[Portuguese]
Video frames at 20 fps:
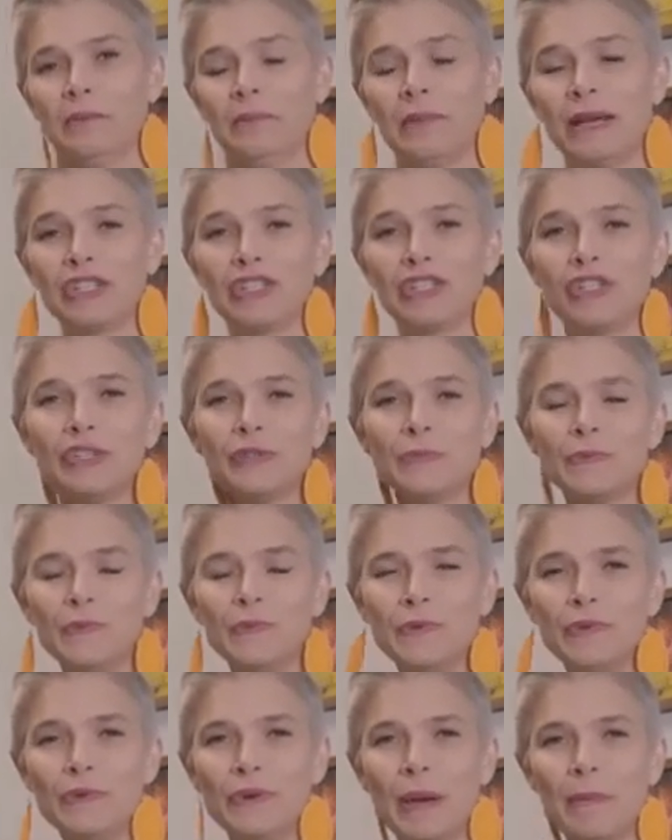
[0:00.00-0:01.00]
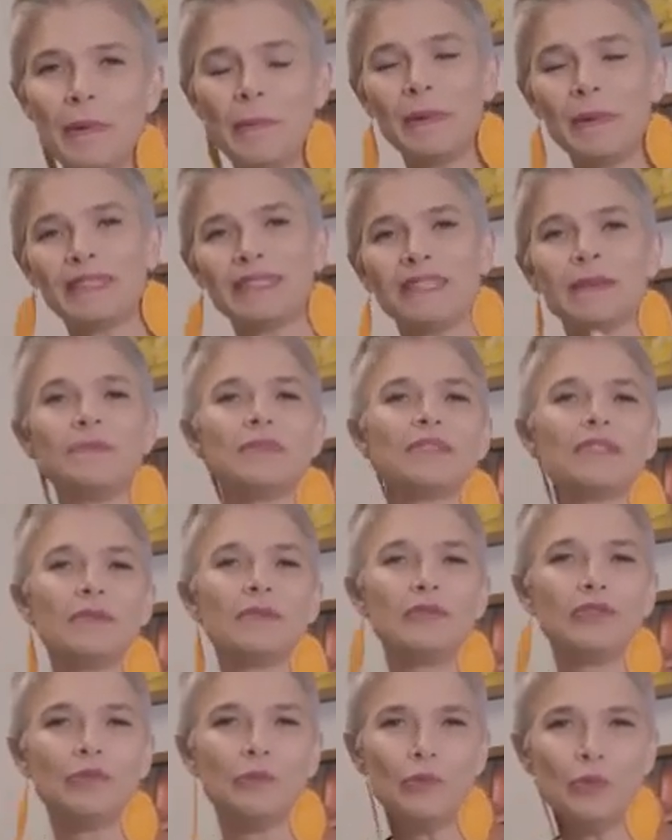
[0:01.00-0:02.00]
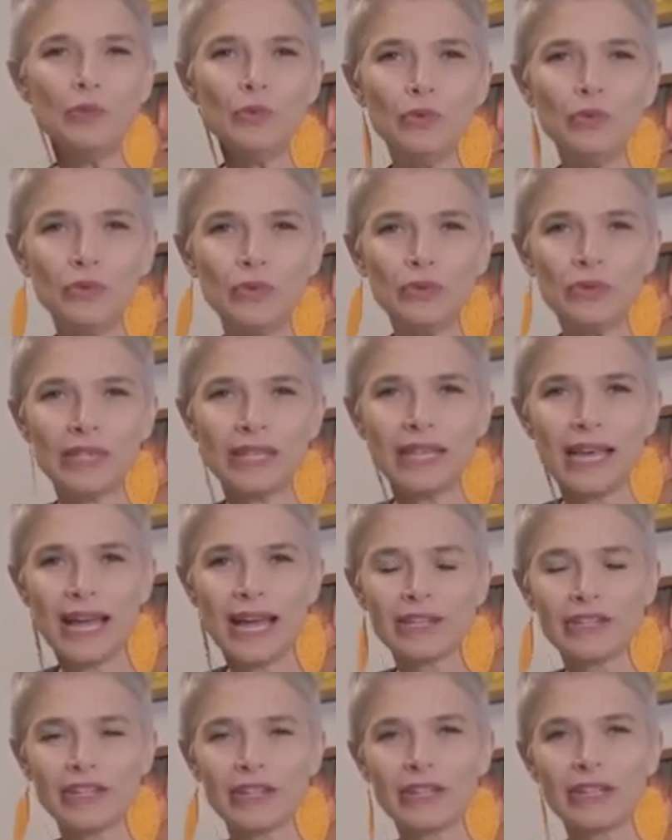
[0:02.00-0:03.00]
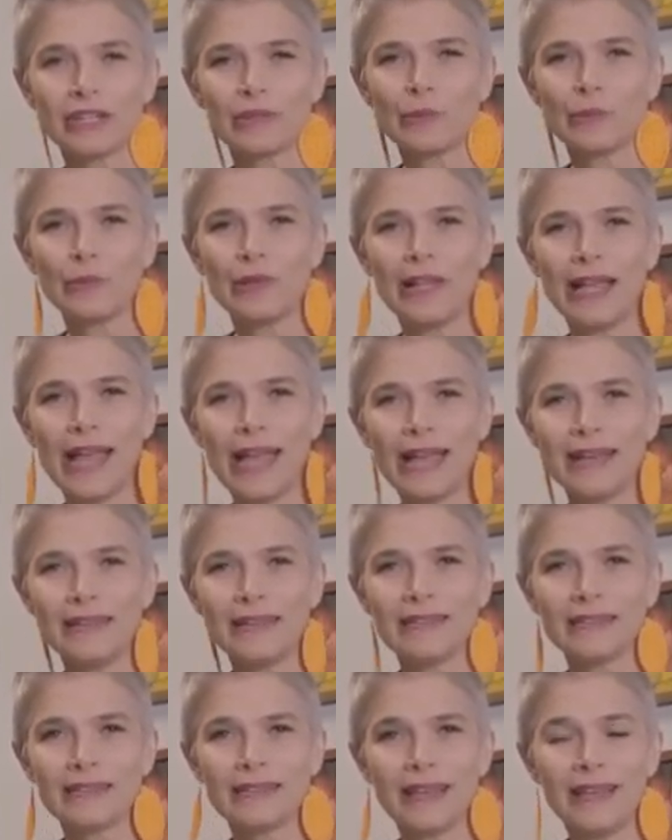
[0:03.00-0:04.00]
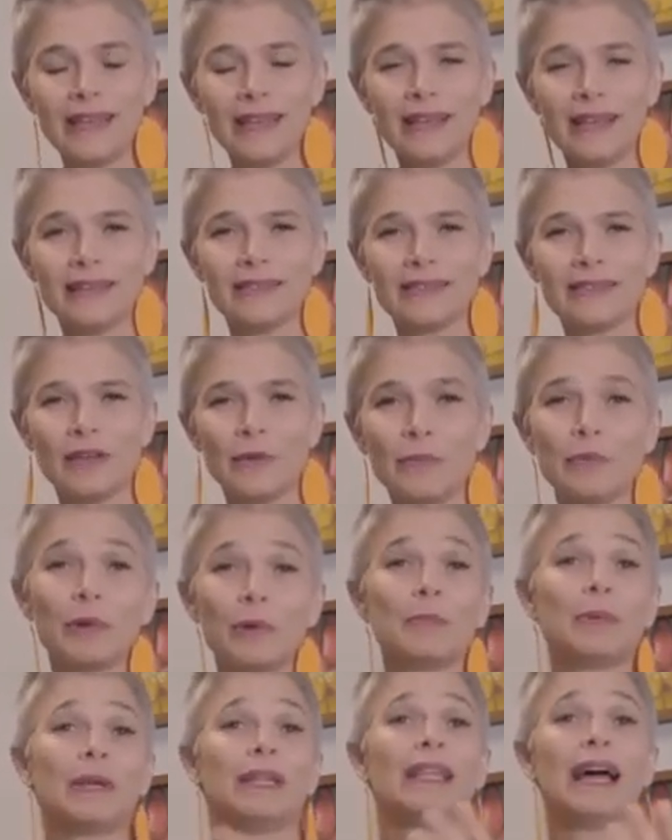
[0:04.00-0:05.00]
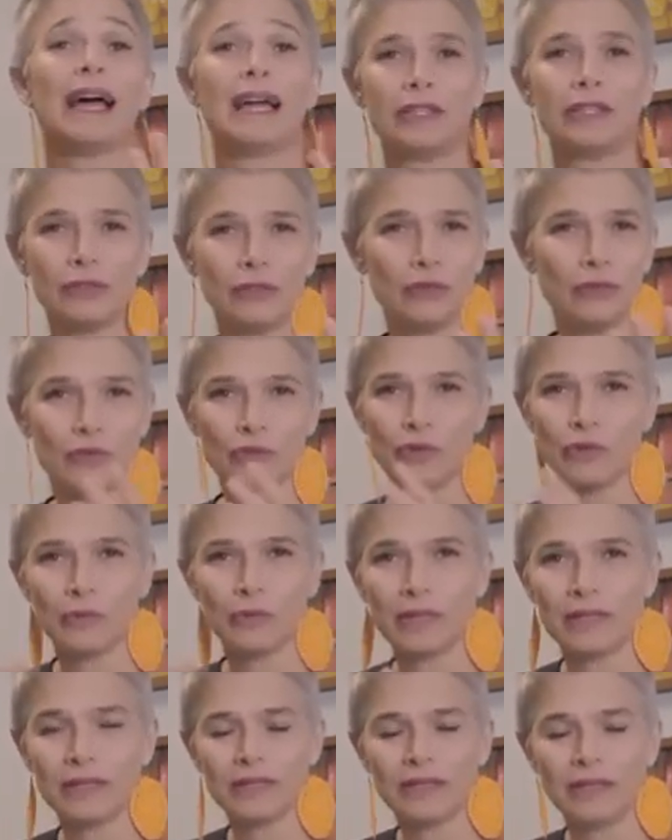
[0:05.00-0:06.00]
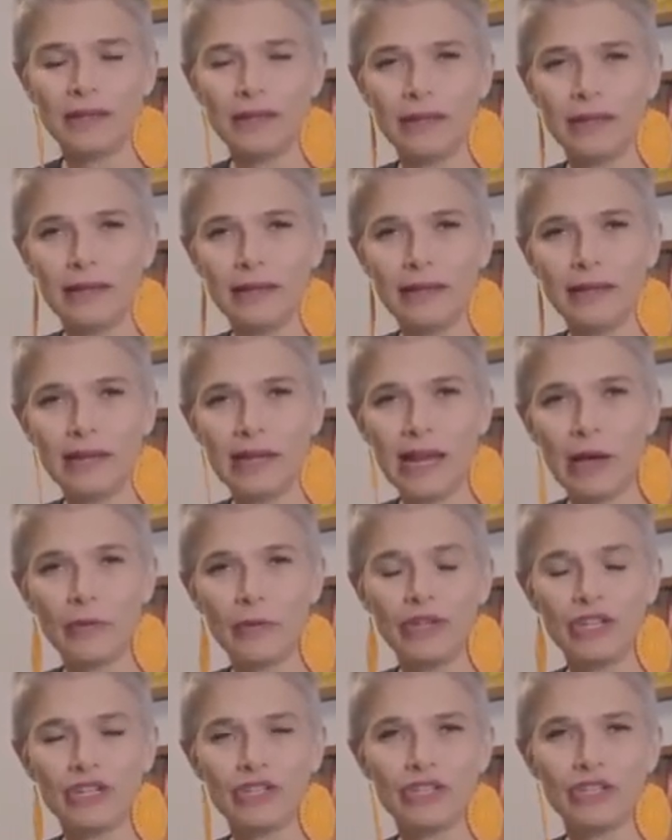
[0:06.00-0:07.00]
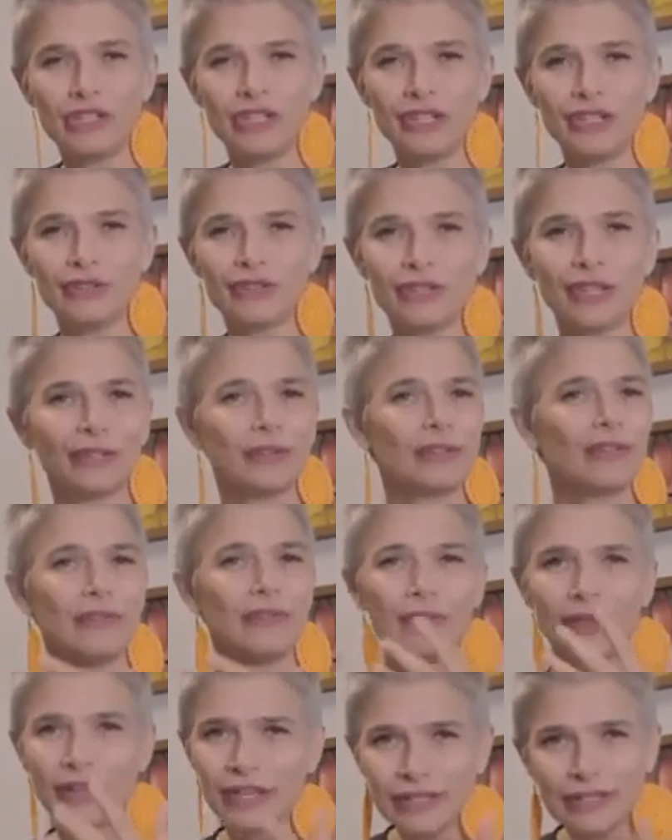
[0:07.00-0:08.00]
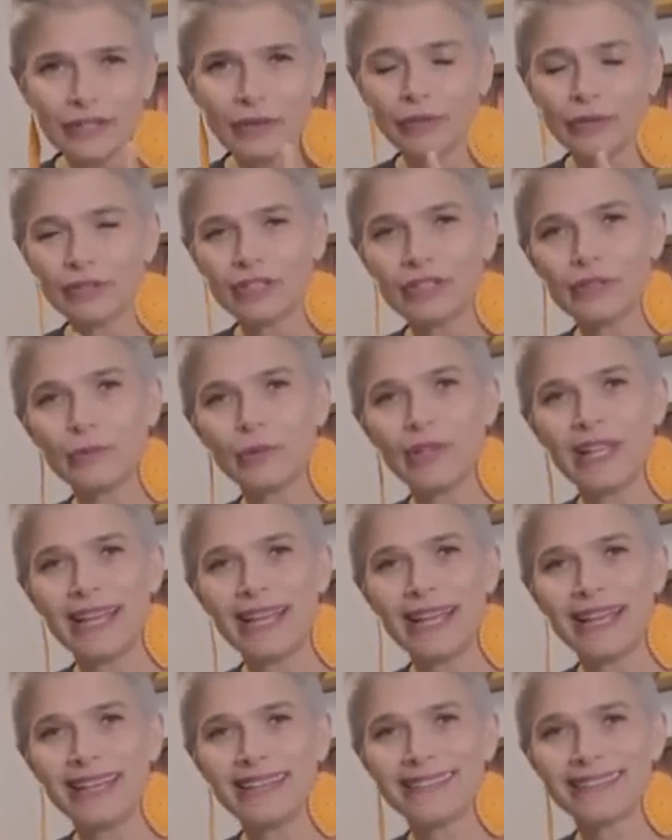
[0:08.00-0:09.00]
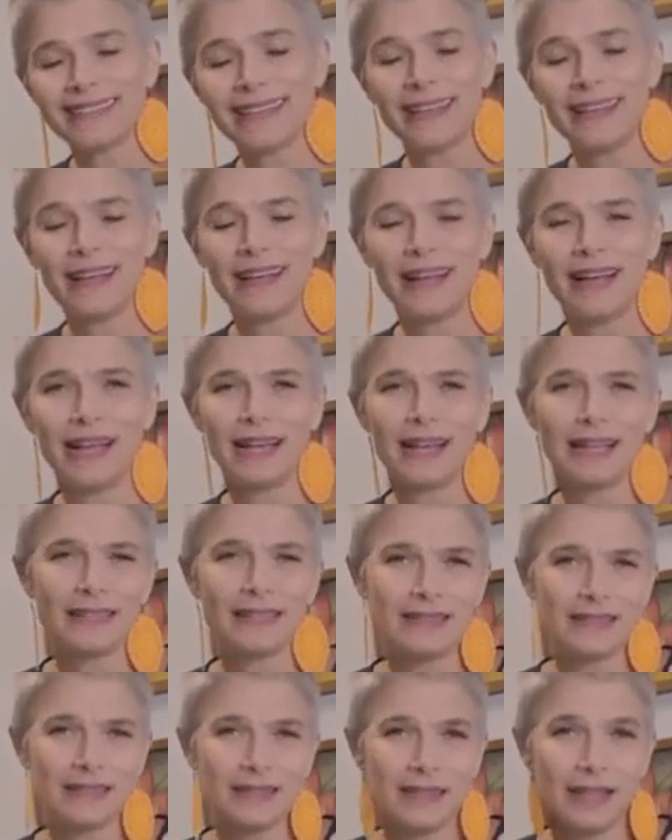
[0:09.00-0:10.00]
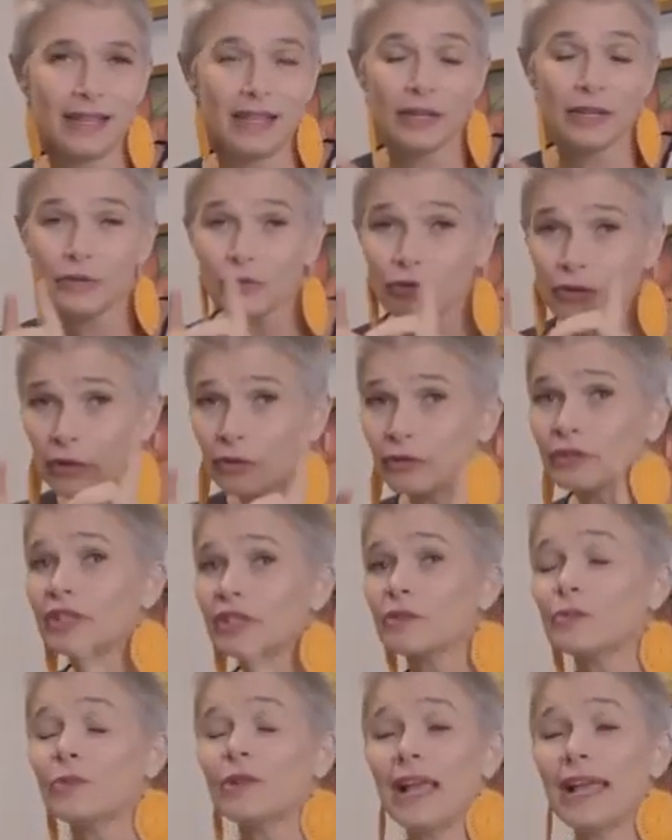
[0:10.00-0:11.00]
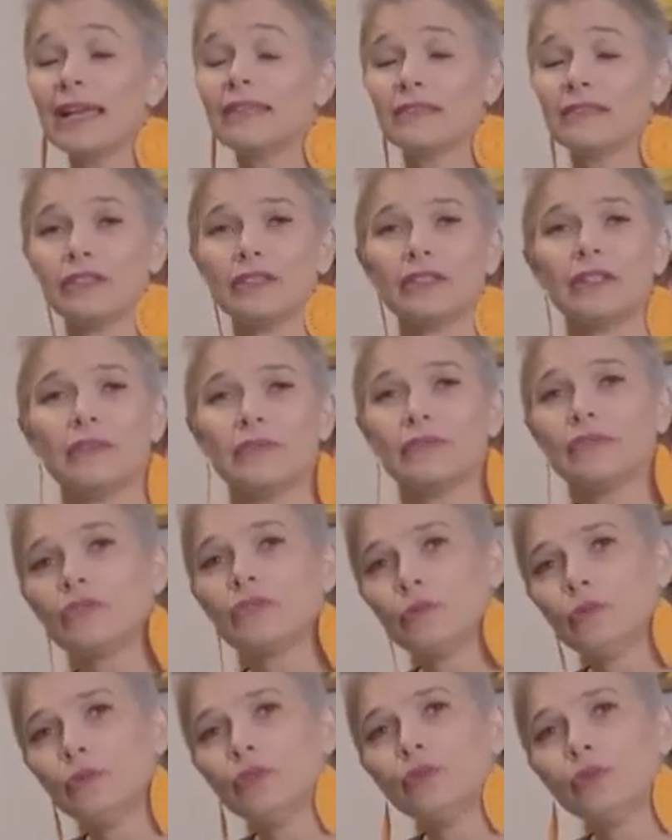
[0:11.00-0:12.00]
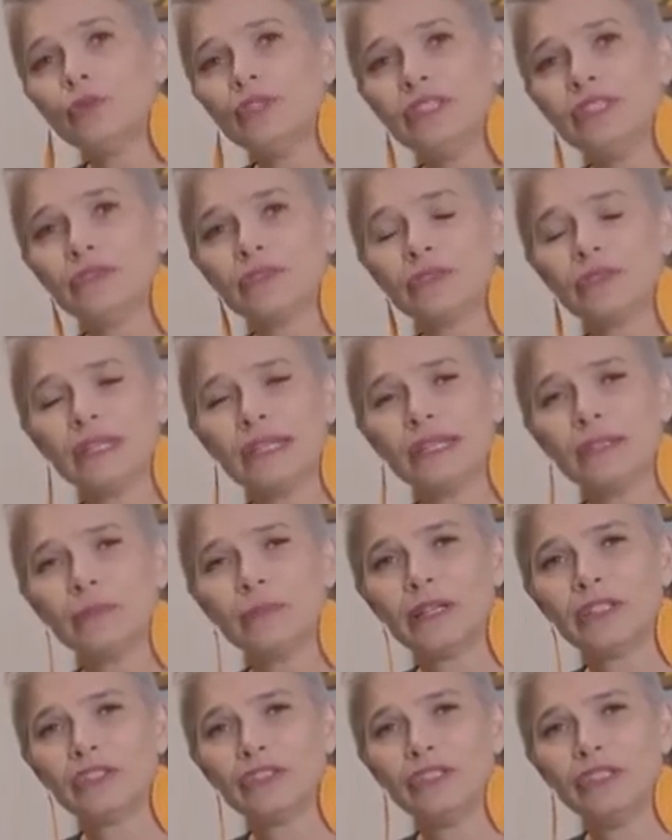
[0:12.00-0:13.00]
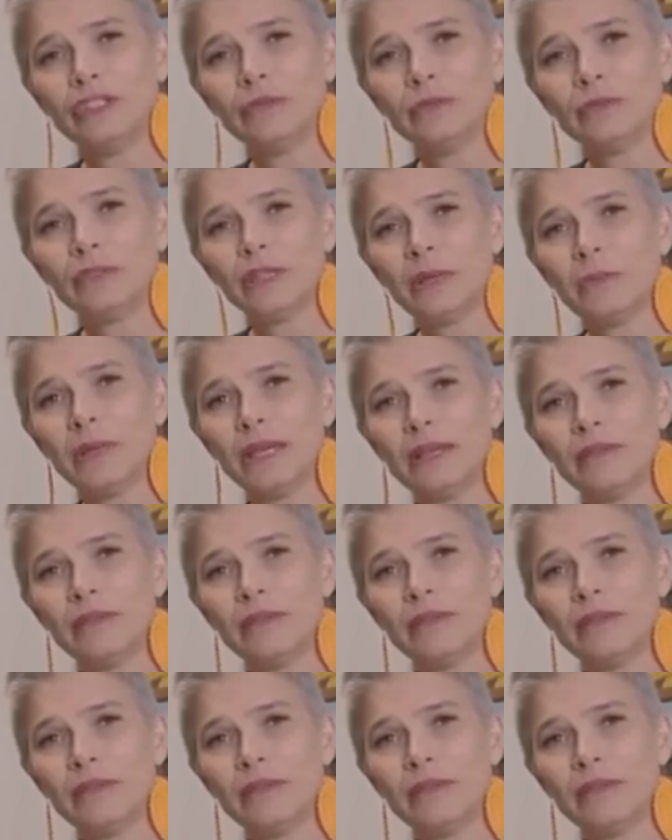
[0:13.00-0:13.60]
Machismo é uma percepção de mundo que acha que as mulheres são propriedade dos homens e na origem disso está toda a violência contra as mulheres. Aliás, não só contra as mulheres, a gente tem visto muito isso, né? No machismo também